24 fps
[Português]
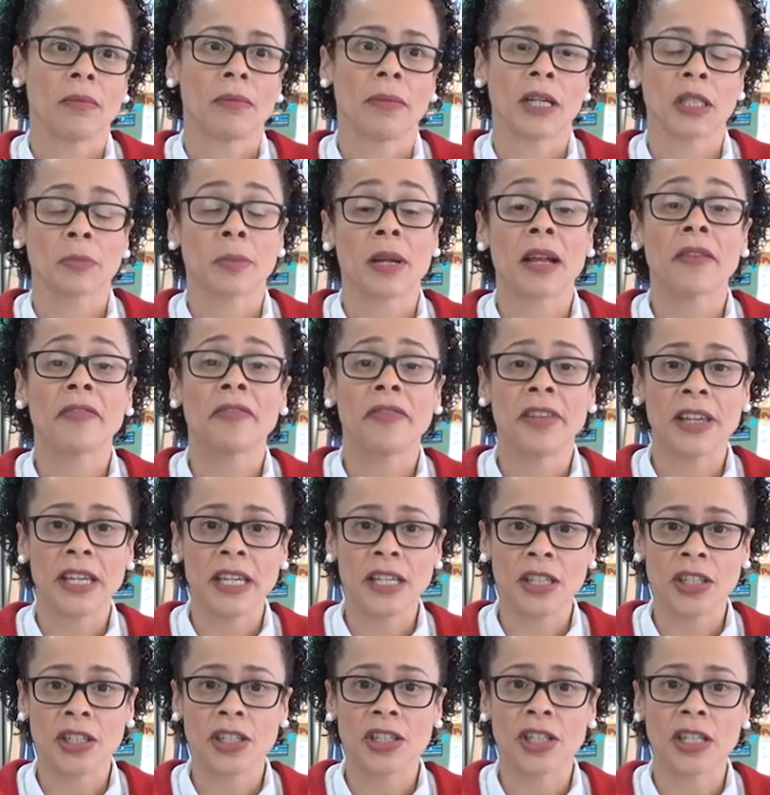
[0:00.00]
mas para
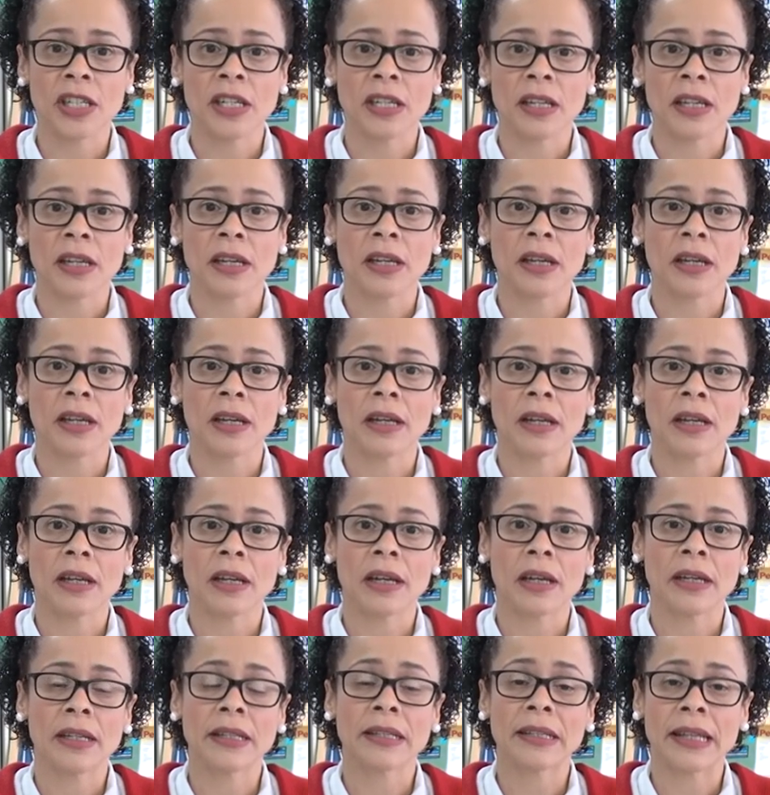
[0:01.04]
fins de
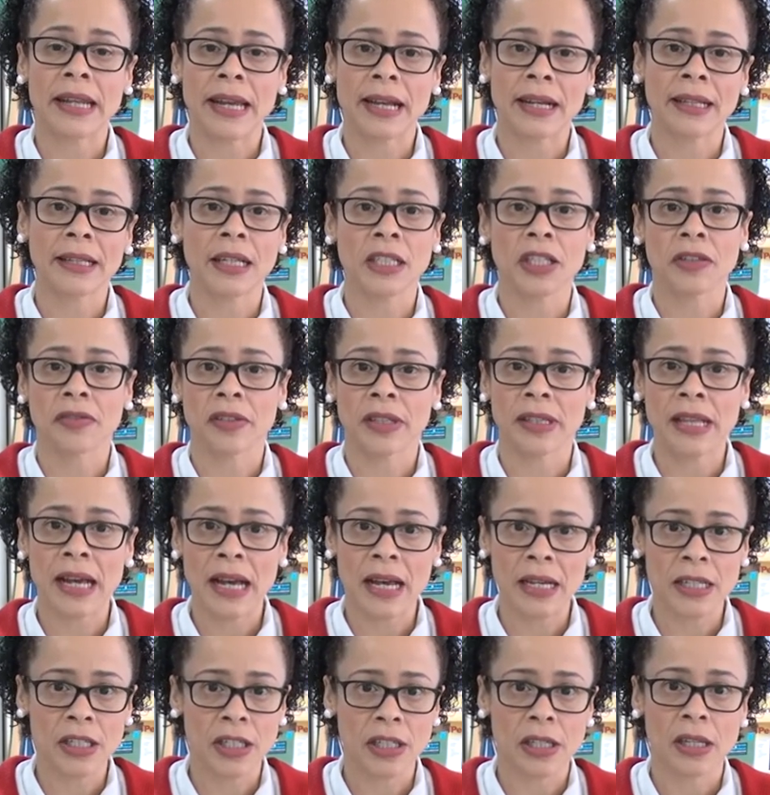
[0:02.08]
é, entrega da
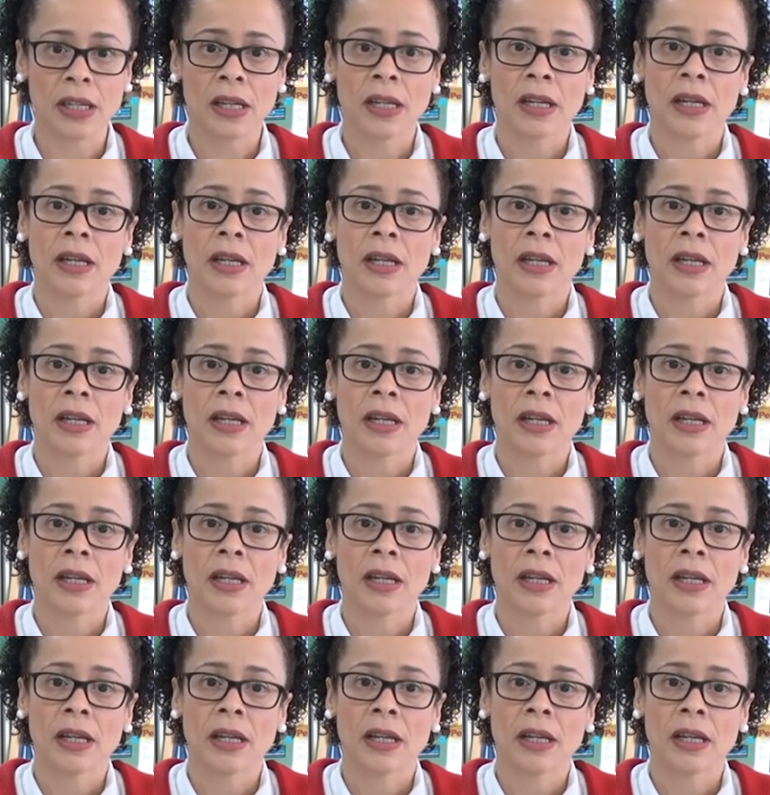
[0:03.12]
atividade,